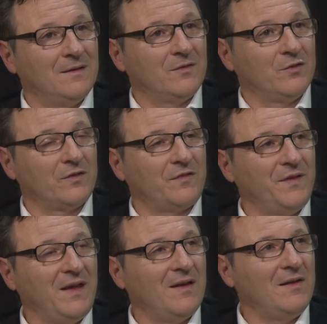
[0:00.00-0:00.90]
Also das
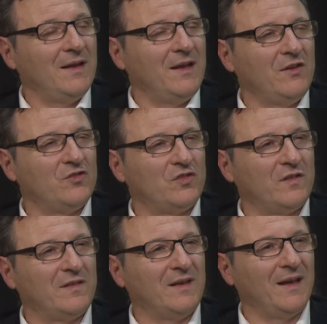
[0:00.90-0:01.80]
Gefühl
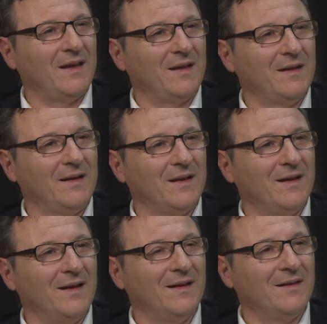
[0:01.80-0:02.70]
ist
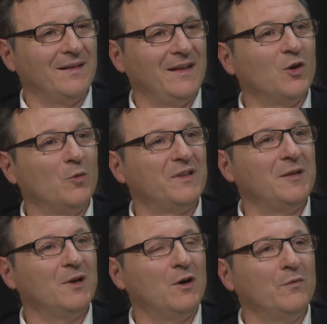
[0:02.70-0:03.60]
sicher äh, nicht
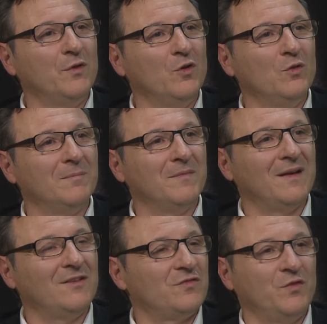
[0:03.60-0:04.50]
optimal, weil
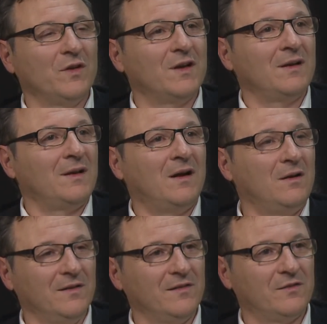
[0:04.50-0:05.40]
es wirklich
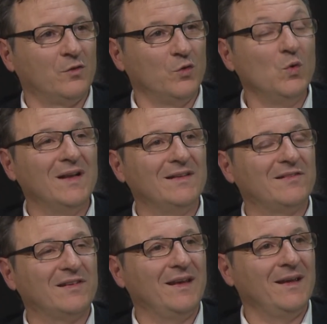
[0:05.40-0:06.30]
alles
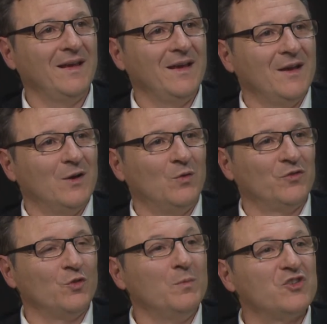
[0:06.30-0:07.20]
durchnuelt war.
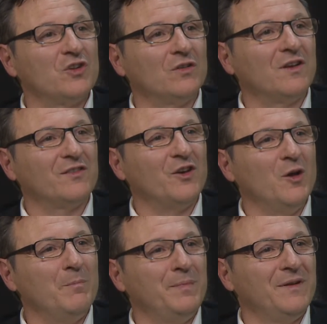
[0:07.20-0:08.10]
Und nur schon, dass
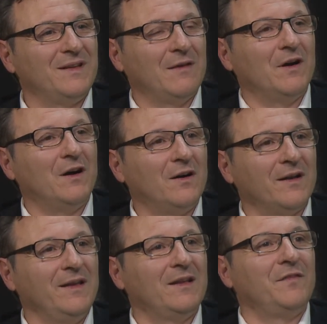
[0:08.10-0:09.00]
jemand die
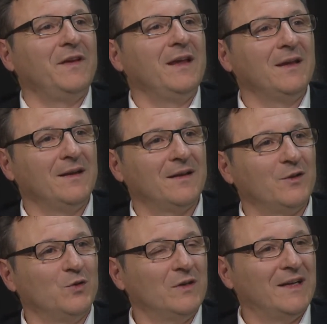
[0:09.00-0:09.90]
Ware in den Finger
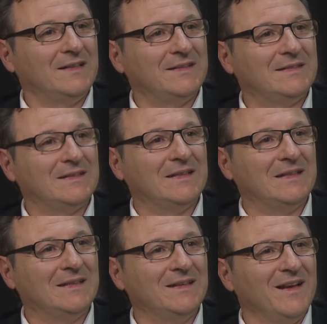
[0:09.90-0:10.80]
genommen hat,
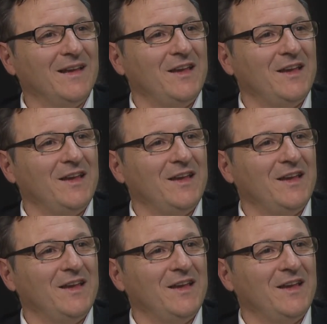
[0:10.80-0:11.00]
äh,